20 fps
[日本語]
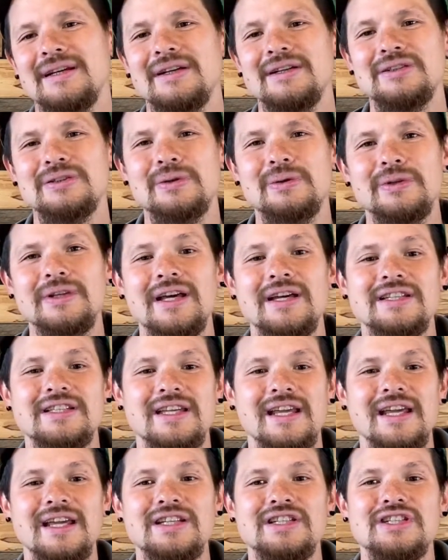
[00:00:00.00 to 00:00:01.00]
そこで
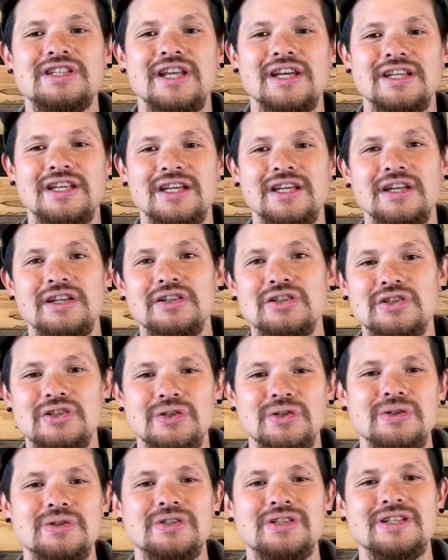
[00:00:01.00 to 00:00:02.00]
政治的
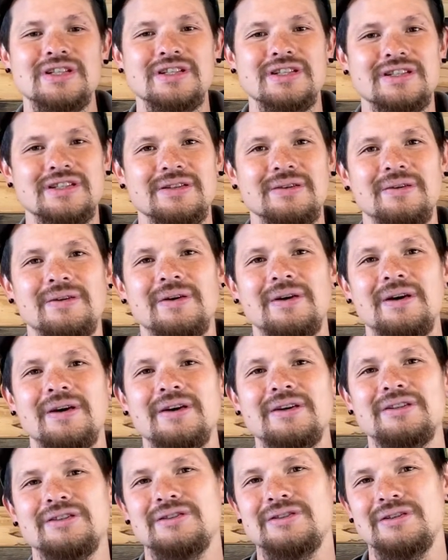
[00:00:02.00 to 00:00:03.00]
中心地を
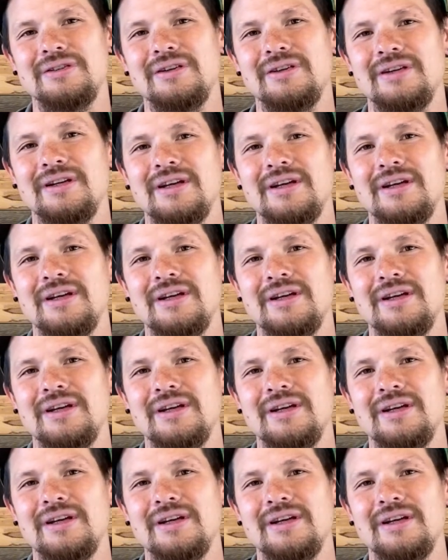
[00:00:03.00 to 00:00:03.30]
作る